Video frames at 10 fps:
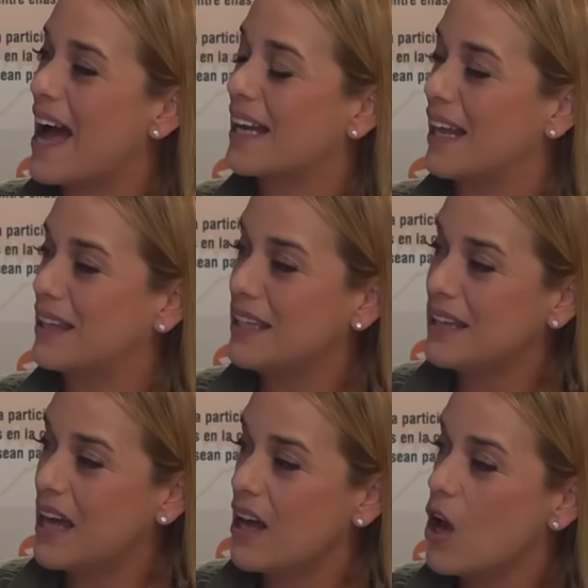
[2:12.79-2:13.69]

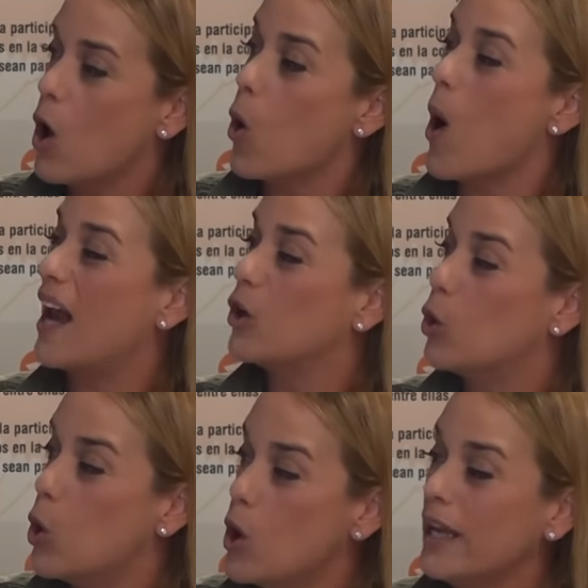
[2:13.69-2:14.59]
agredida o
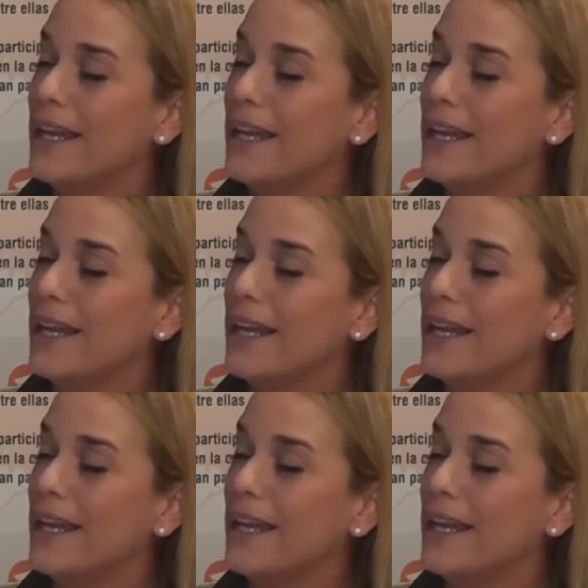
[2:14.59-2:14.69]
algún